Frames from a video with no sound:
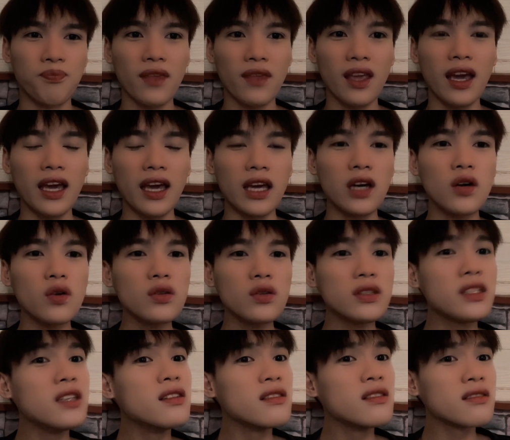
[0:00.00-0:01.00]
kiểu
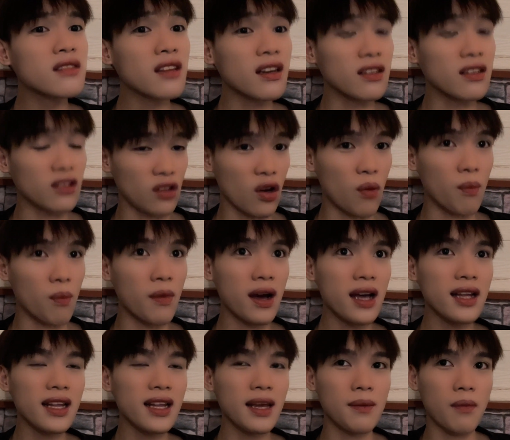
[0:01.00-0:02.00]
chưa từng dùng
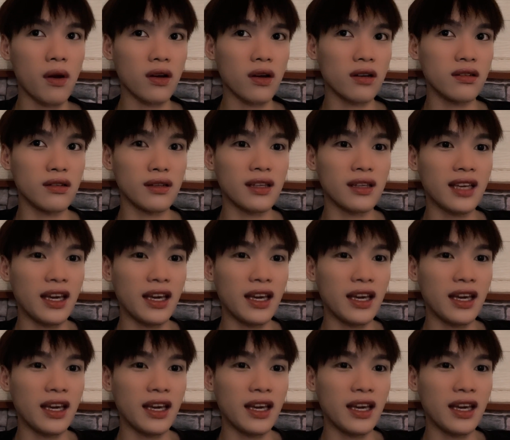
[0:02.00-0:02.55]
á thì mọi người